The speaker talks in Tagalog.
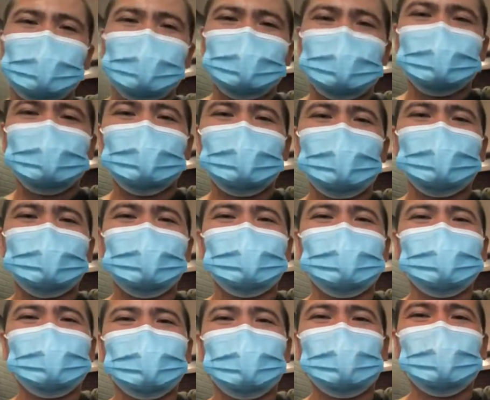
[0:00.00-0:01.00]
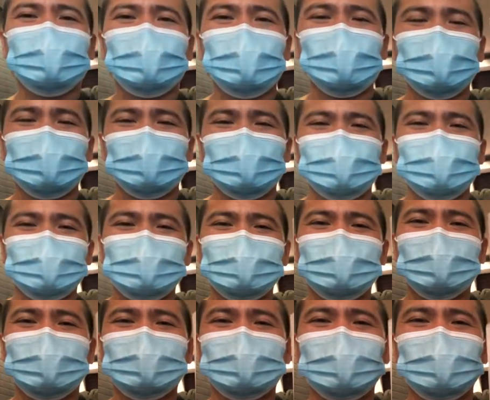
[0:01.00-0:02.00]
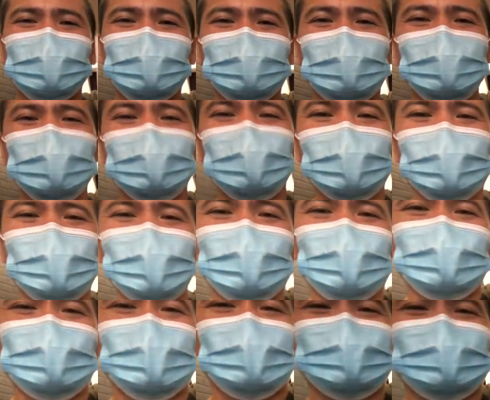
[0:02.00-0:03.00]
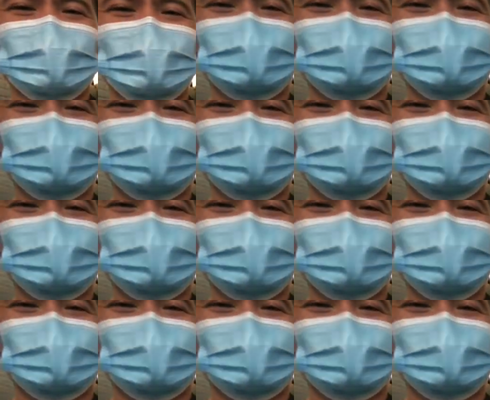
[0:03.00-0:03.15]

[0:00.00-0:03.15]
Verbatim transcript: Jenson TV, ito na po yung uh, one month